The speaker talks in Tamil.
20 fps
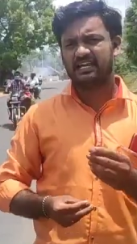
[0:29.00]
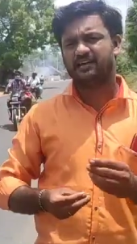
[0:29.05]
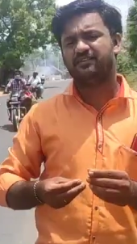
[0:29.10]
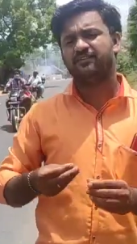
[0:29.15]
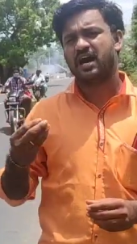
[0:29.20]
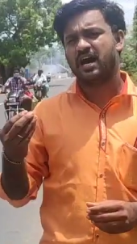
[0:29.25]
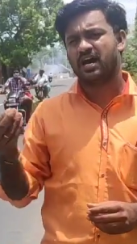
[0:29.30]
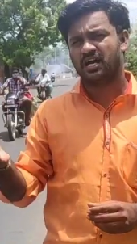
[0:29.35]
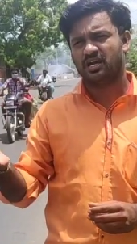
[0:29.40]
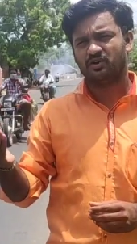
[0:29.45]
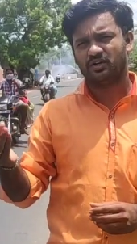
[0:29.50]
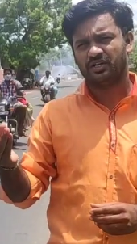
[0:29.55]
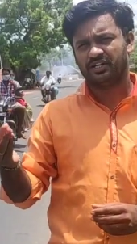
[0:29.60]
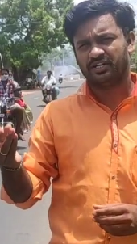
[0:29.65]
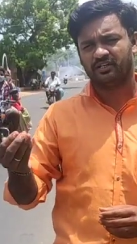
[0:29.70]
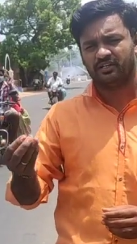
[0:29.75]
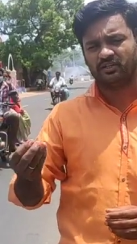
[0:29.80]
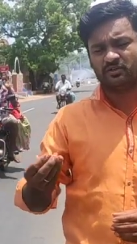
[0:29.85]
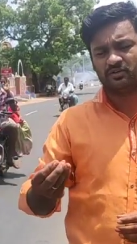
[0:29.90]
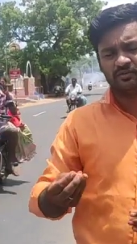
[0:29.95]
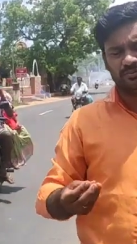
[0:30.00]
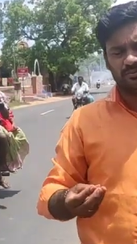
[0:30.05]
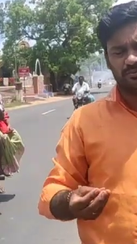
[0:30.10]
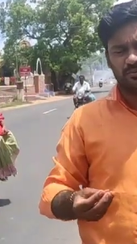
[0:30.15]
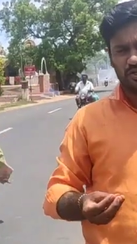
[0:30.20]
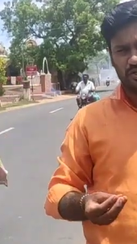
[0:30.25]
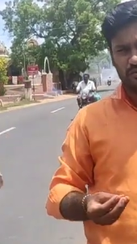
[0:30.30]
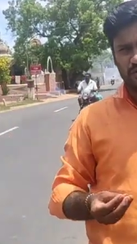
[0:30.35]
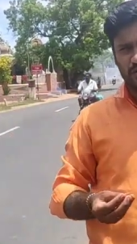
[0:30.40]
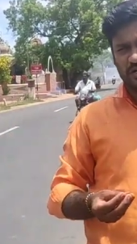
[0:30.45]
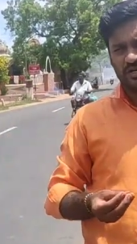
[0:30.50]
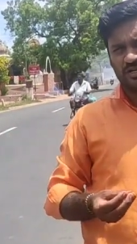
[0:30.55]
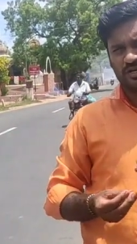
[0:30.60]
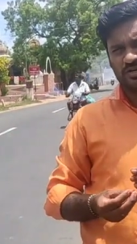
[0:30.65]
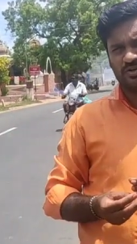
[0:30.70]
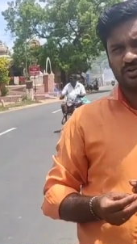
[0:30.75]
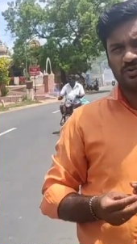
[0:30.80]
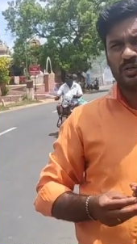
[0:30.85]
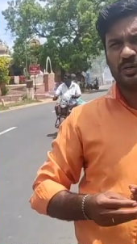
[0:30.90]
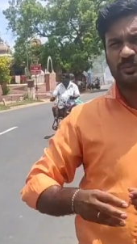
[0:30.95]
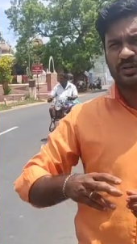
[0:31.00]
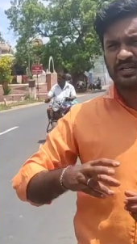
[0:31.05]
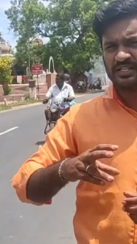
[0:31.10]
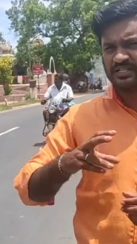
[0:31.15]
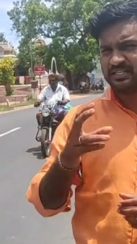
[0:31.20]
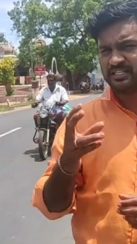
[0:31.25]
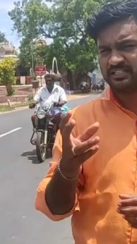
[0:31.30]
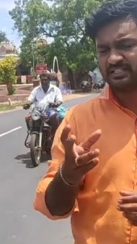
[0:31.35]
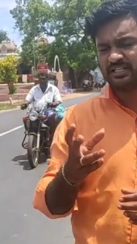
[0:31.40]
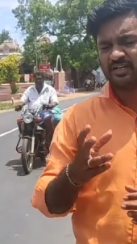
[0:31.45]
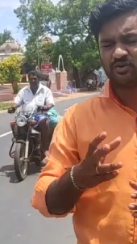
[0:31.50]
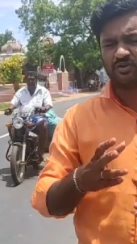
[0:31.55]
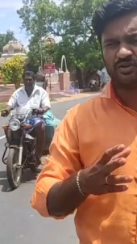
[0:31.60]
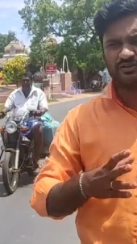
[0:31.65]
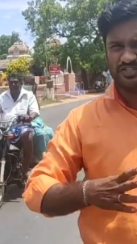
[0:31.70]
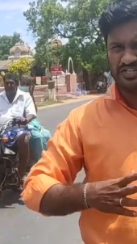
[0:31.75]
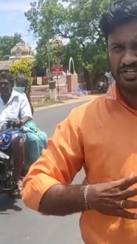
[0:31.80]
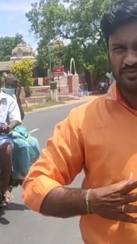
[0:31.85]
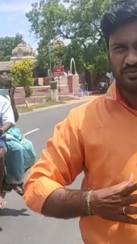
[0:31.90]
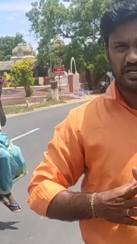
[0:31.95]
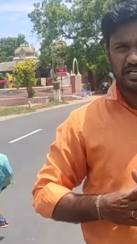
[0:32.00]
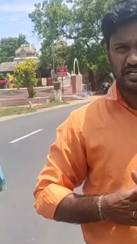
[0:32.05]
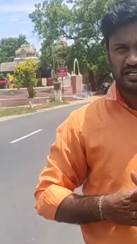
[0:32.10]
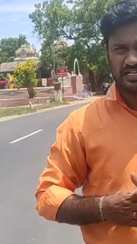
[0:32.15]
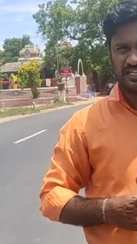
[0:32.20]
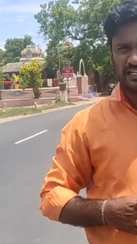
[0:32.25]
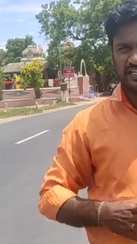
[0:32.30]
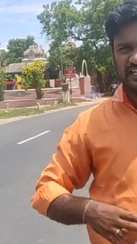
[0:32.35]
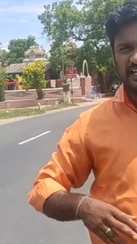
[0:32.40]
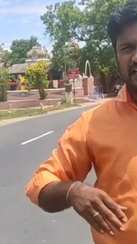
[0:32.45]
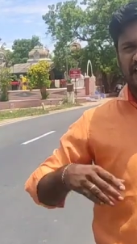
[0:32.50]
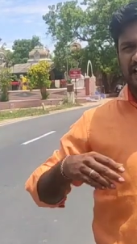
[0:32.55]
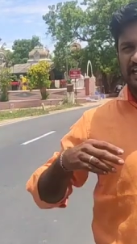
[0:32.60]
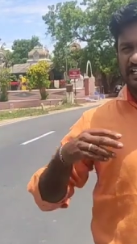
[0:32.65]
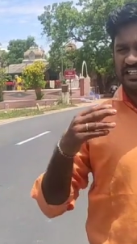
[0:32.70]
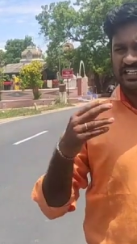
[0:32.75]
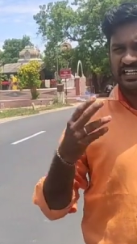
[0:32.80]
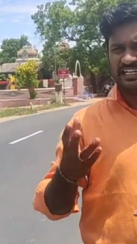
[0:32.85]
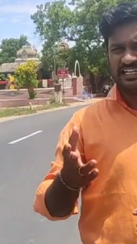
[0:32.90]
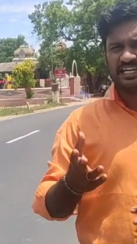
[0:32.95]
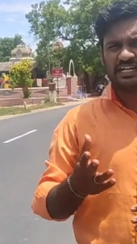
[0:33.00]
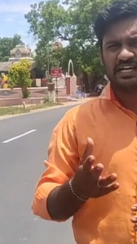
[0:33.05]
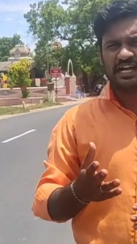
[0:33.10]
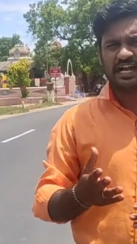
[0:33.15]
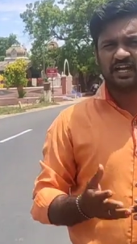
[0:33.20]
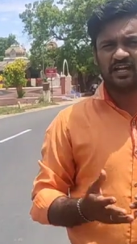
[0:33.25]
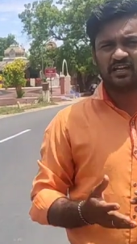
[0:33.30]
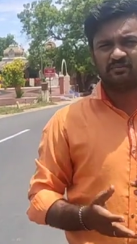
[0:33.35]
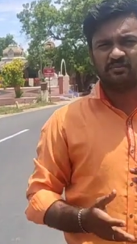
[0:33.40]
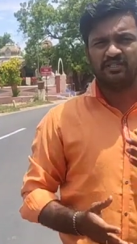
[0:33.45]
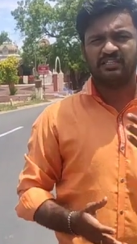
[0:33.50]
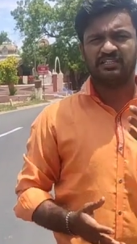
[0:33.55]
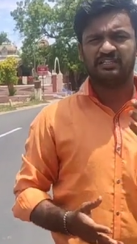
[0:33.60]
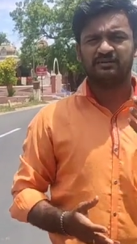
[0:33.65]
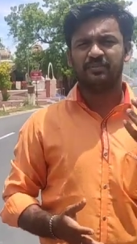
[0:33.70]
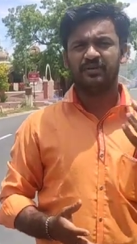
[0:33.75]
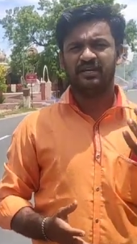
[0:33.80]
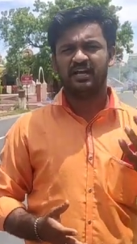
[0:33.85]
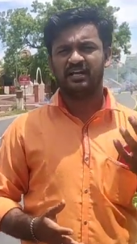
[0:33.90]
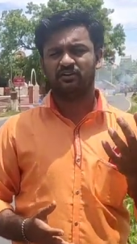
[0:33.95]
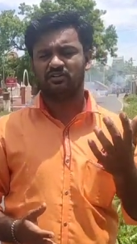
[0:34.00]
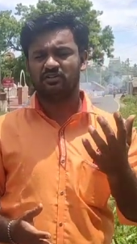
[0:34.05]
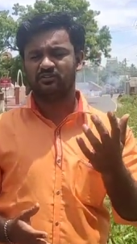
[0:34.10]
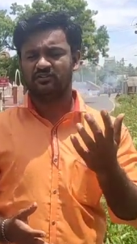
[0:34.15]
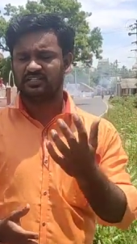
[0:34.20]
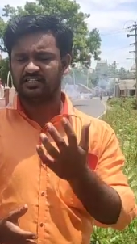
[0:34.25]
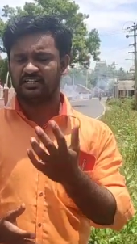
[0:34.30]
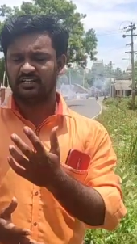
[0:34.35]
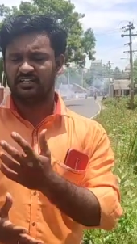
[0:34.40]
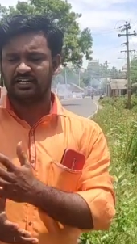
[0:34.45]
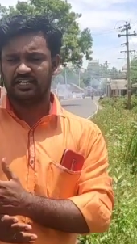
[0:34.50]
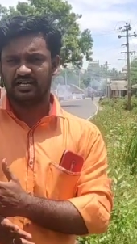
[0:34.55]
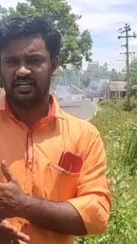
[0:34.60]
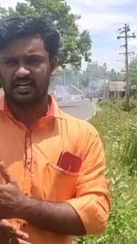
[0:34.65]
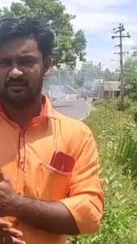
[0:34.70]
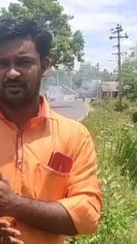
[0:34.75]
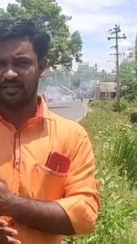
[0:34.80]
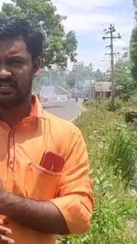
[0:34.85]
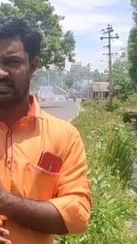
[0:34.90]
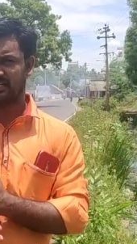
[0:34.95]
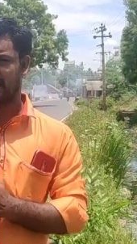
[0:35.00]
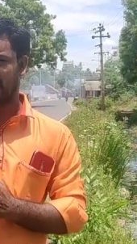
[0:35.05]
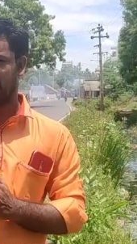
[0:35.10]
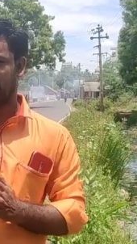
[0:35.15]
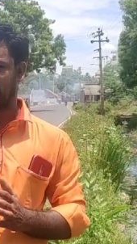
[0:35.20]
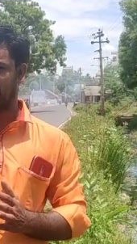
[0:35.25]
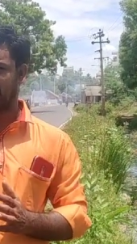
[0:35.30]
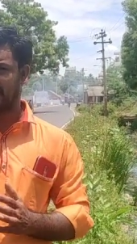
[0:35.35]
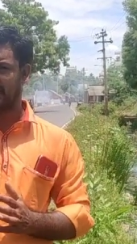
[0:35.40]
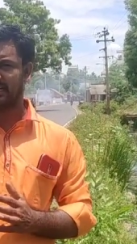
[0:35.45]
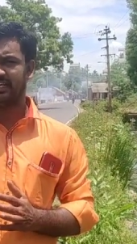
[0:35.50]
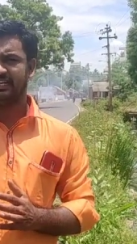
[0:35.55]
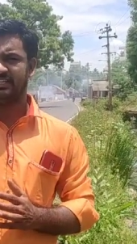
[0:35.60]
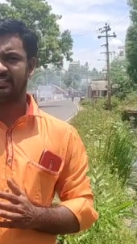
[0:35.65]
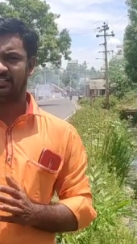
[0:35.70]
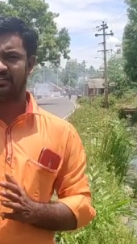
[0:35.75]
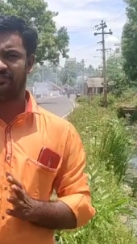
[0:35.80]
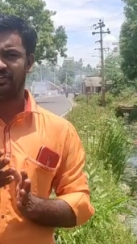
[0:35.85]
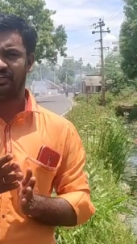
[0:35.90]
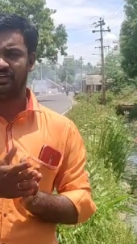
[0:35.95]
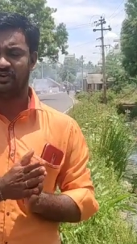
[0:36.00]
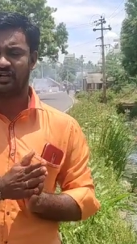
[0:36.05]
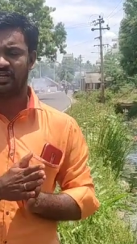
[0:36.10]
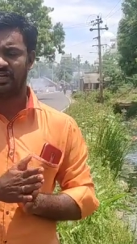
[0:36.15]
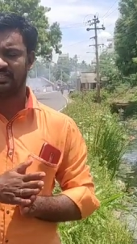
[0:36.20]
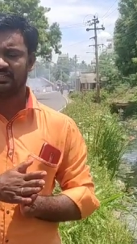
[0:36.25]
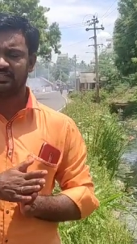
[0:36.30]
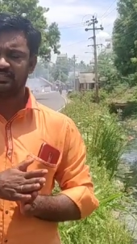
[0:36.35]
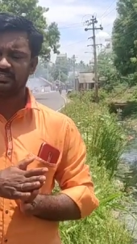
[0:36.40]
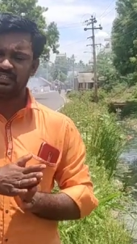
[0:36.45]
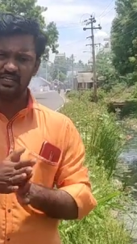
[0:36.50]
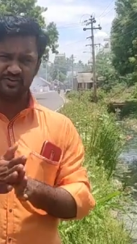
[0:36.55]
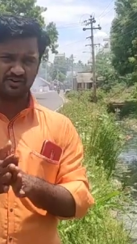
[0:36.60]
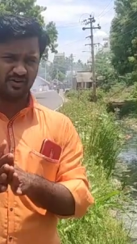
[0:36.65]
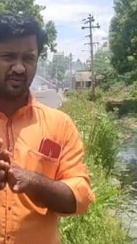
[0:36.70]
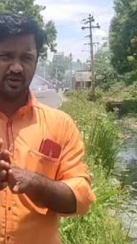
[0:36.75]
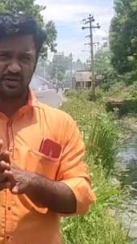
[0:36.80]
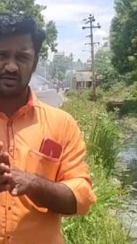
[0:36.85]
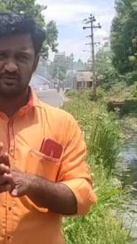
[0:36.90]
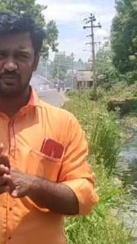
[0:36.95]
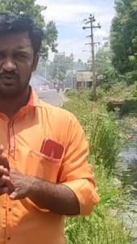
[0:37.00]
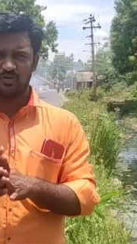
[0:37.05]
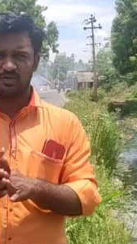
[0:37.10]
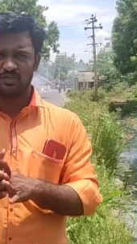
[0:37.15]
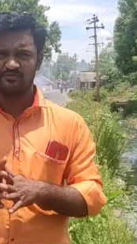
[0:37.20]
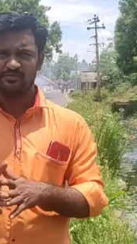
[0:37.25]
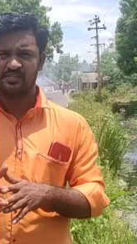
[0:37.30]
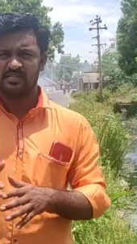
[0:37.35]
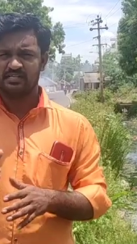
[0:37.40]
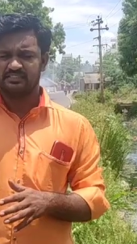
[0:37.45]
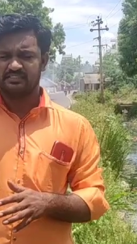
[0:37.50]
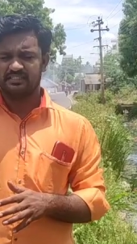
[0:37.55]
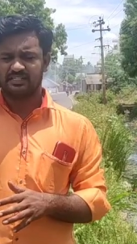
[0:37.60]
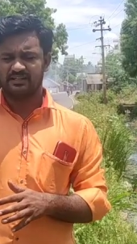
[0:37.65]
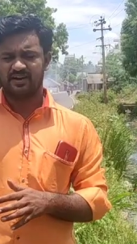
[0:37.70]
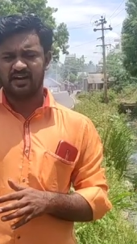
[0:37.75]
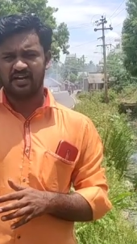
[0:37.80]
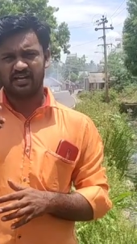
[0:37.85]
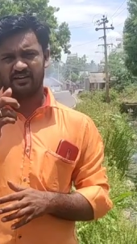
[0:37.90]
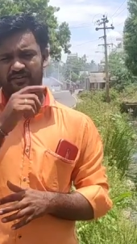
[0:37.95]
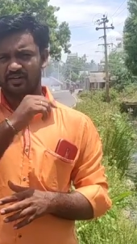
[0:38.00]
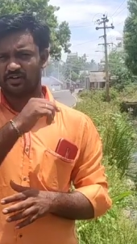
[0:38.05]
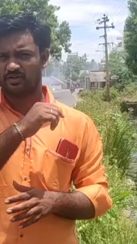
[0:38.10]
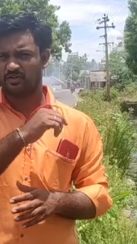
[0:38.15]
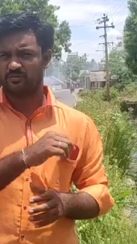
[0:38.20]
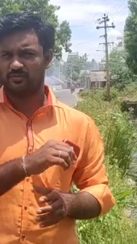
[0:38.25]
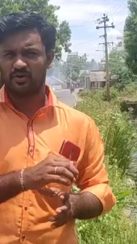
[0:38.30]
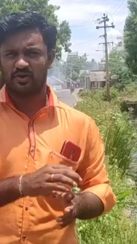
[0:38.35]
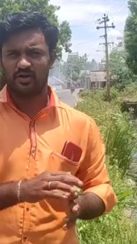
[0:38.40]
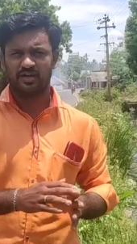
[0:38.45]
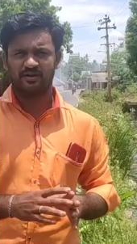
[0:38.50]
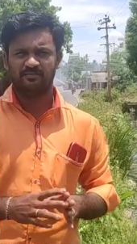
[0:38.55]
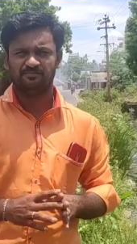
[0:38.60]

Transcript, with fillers: நிறைய வாகன ஓட்டிகளுக்கும் பொதுமக்களுக்கும் ஒரு பிரச்சனையை தரக்கூடிய விஷயமா இருக்குது இது என்ன காரணம் இதுக்கு பின்னாடி கூட விஷயங்கள் என்ன அப்படிங்கிறதான் இன்றைக்கி இந்த வீடியோவில் தெளிவாக பார்க்க போகிறோம் சரி வாங்க வீடியோக்குள்ளே